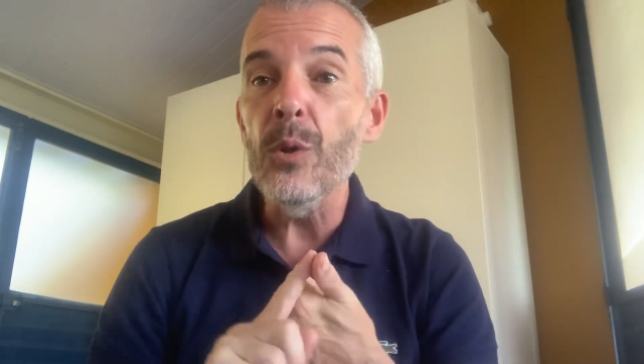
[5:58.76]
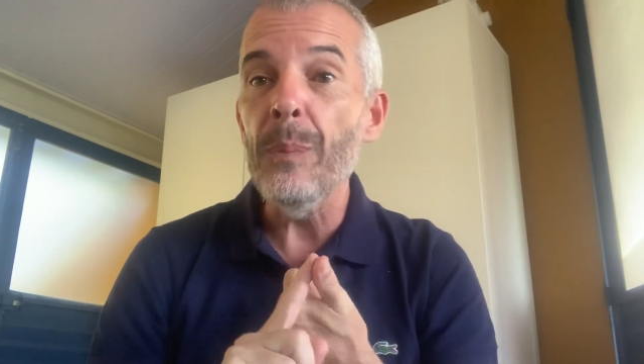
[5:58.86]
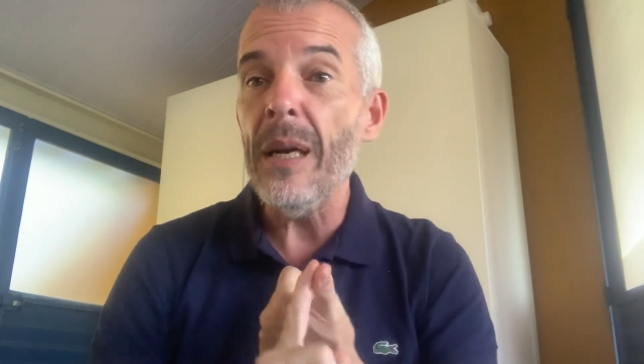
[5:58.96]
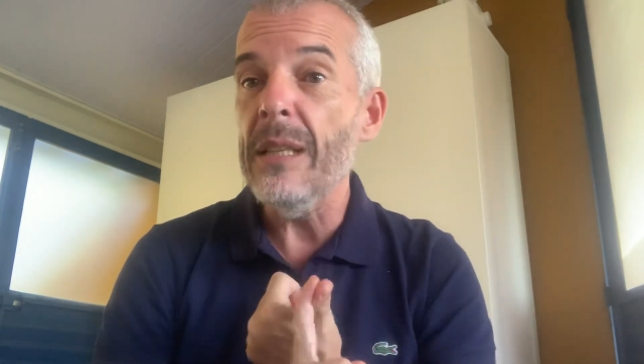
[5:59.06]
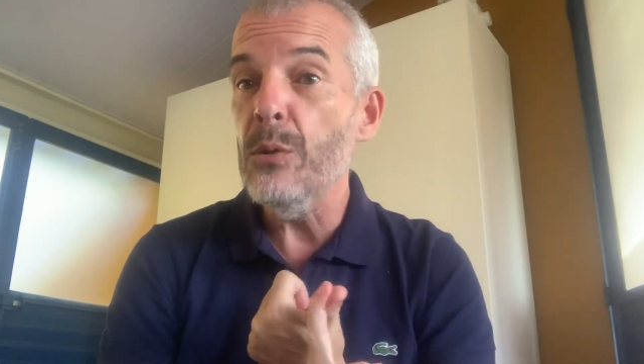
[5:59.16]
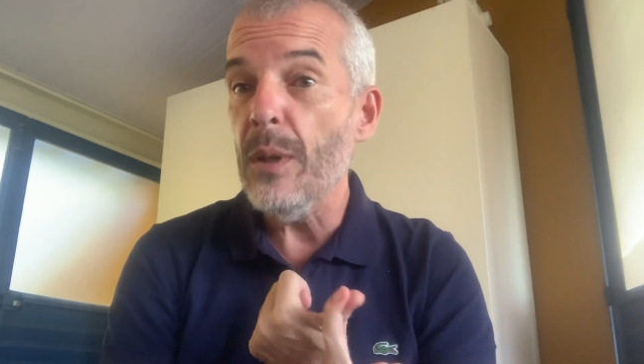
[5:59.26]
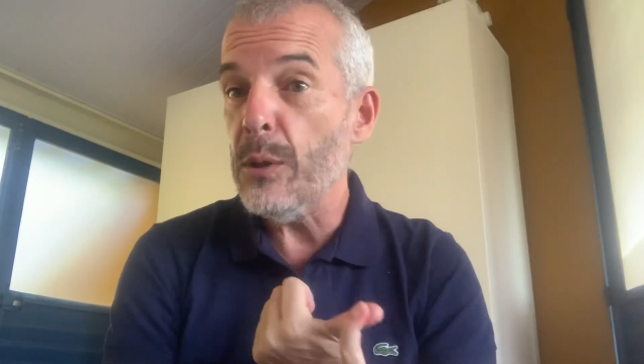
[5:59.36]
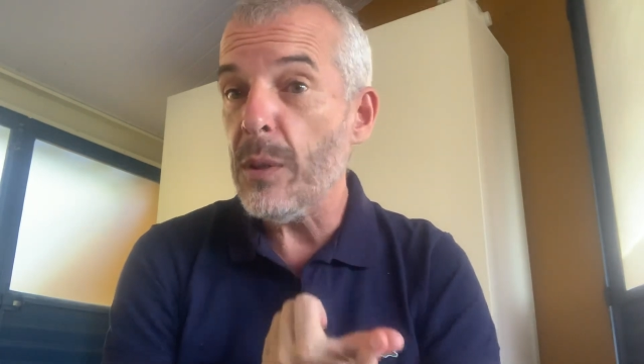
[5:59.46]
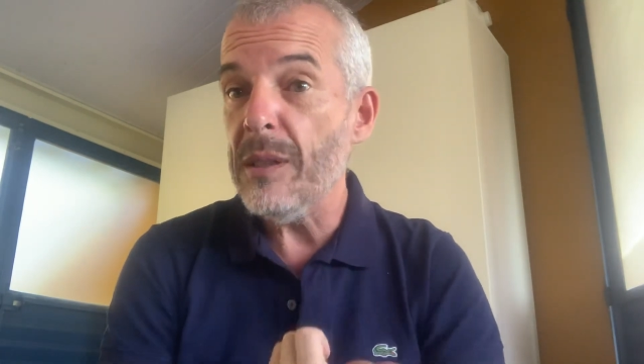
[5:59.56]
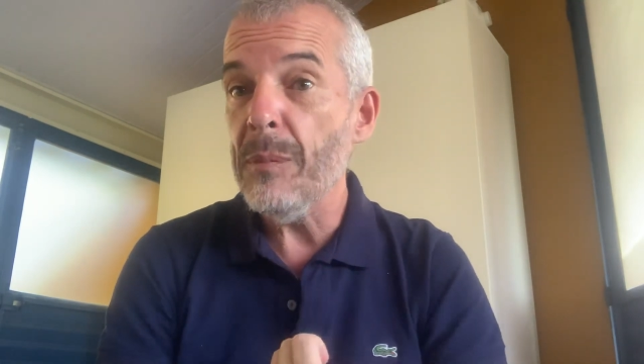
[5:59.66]
de parler de
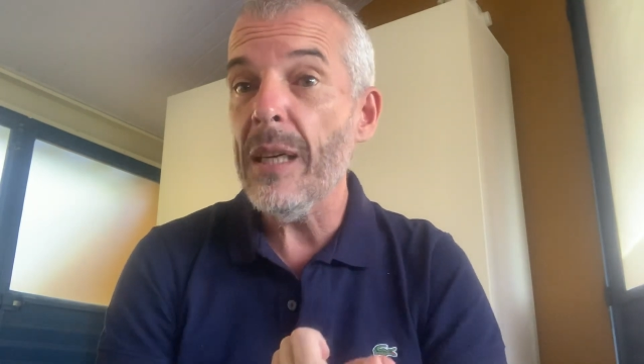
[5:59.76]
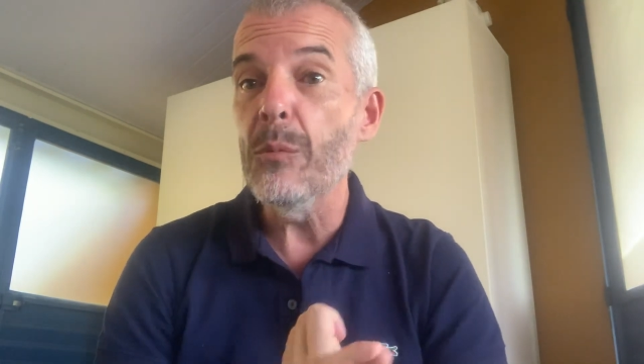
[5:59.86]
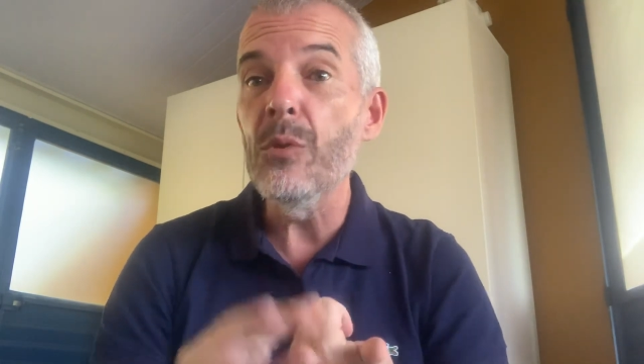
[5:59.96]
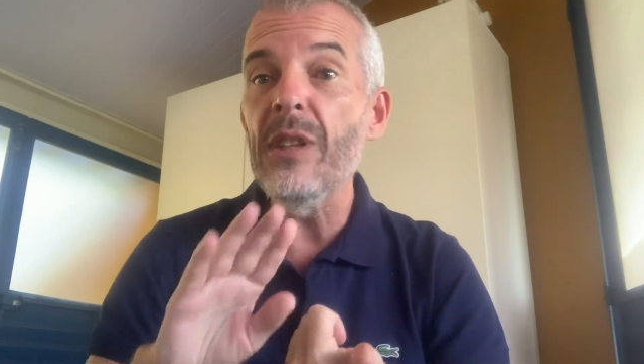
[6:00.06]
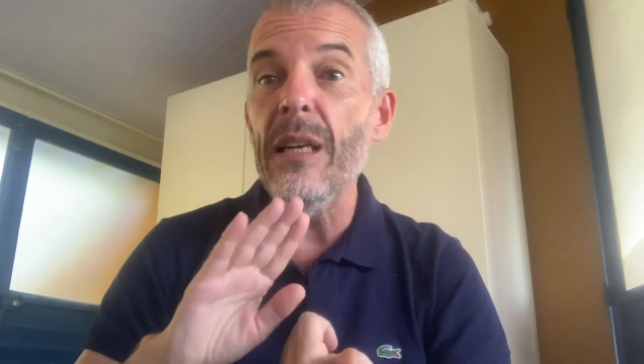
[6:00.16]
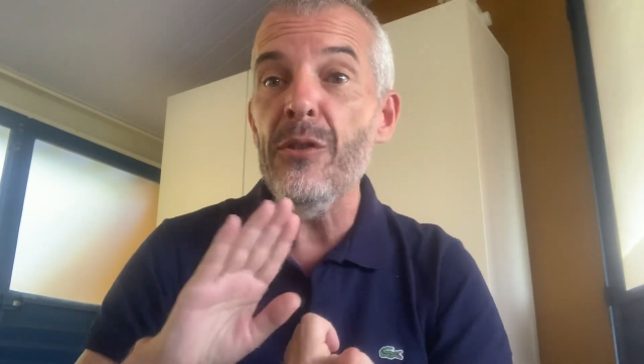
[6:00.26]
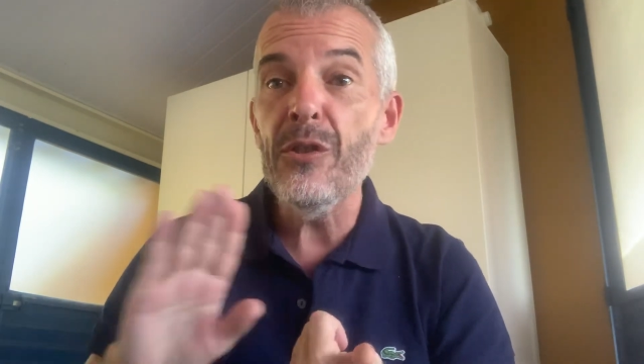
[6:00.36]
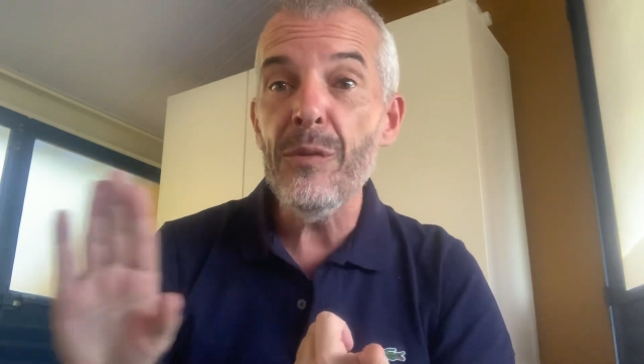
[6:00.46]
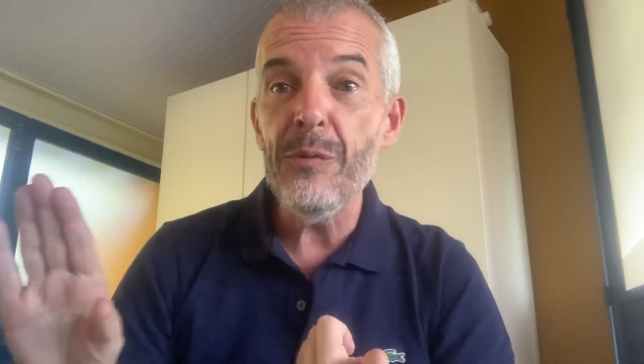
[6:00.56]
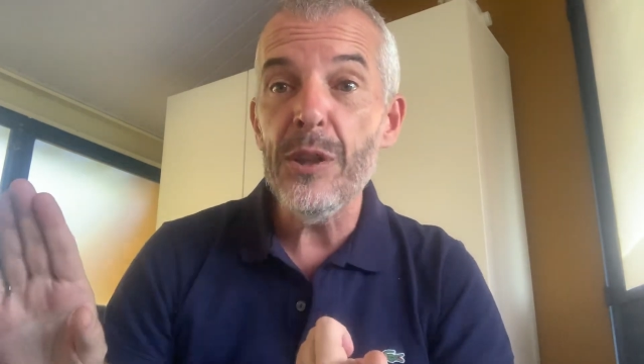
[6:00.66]
la Troisième Guerre mondiale,
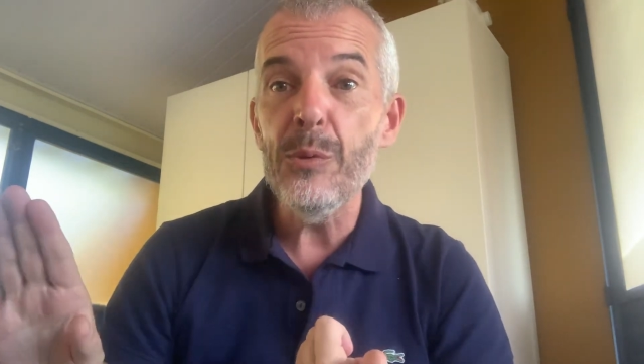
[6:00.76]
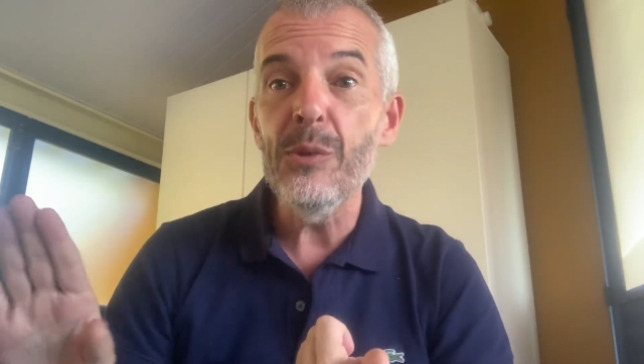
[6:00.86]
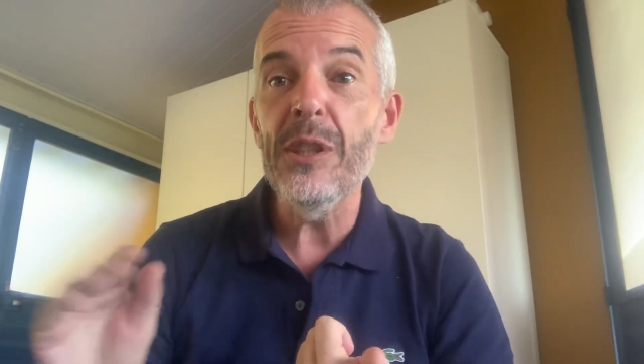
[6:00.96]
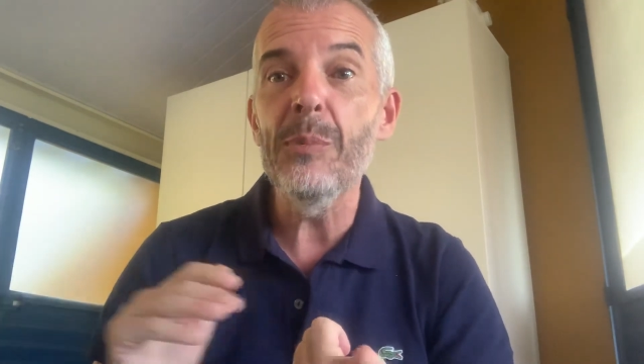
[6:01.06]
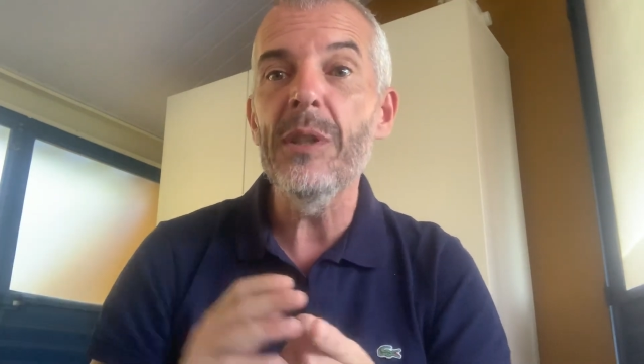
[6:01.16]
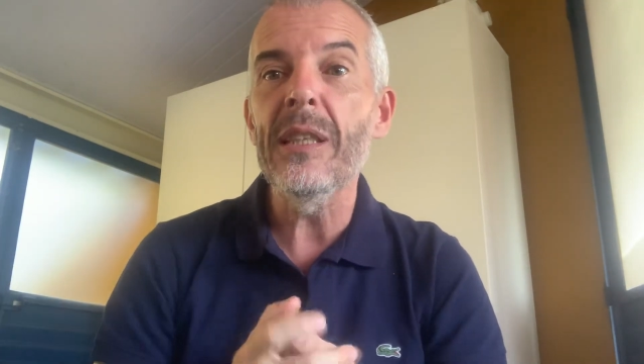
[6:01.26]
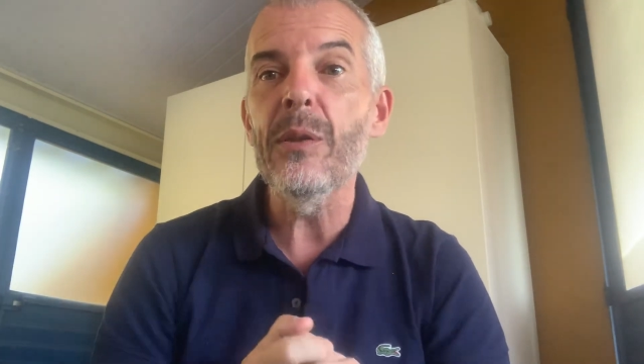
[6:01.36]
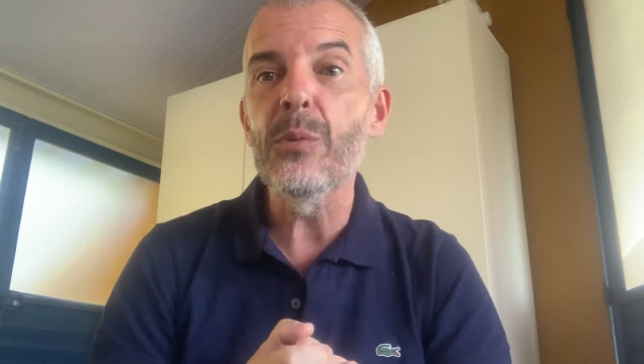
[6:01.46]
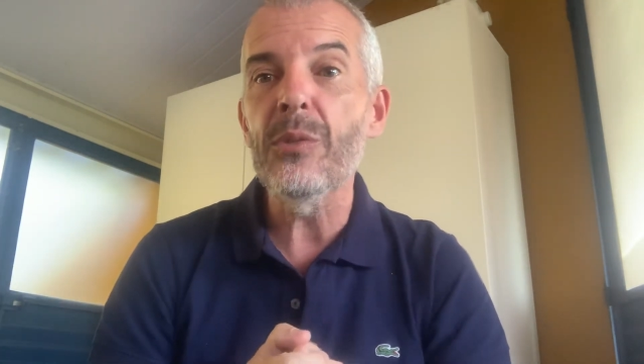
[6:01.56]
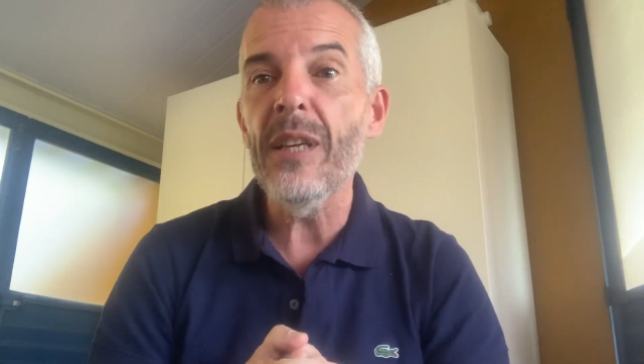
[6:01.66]
c'est fait, je vous ai expliqué
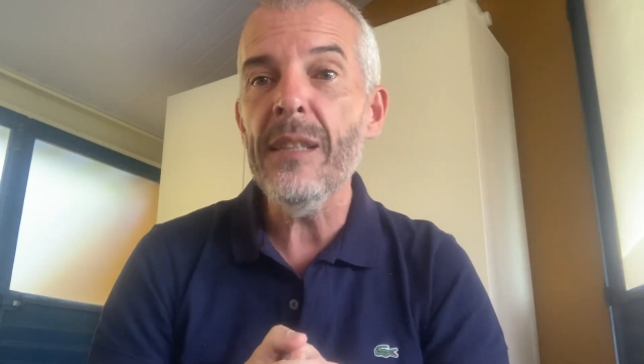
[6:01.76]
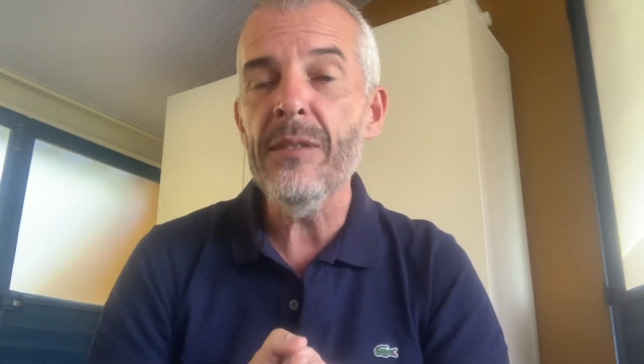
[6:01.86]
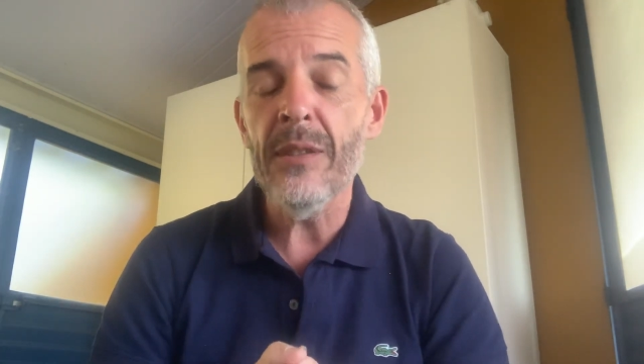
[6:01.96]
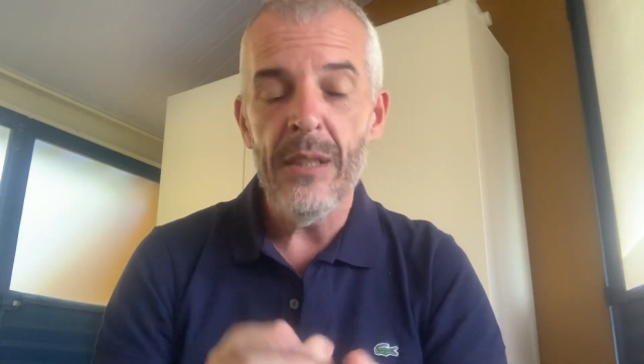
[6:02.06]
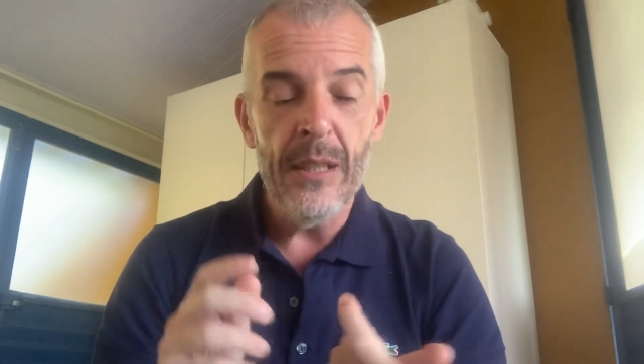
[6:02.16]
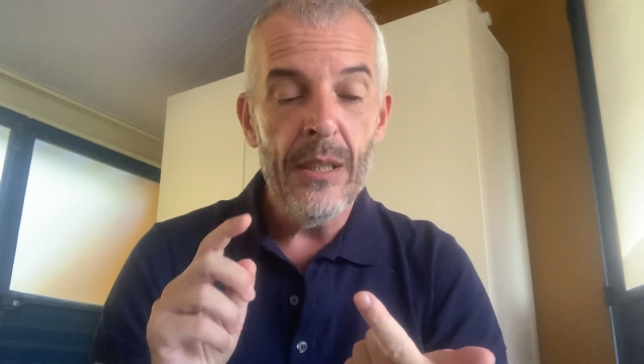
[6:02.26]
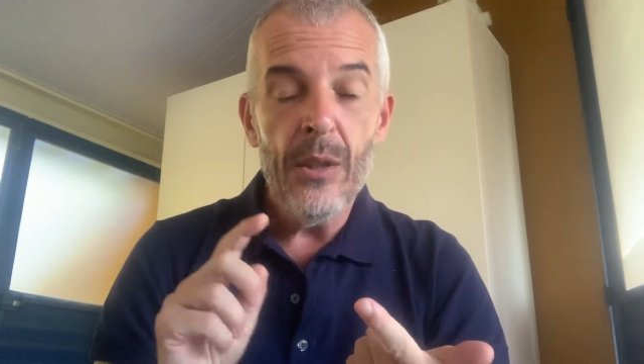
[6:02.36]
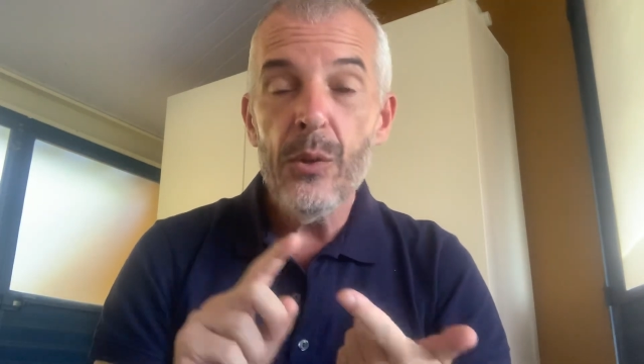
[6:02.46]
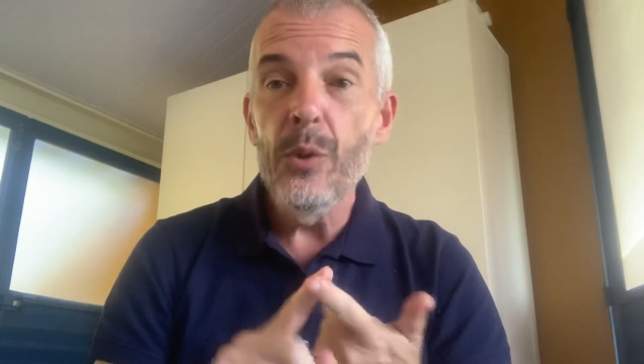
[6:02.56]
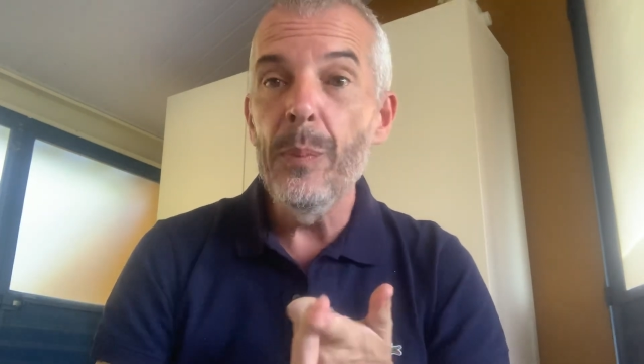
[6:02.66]
le contexte, de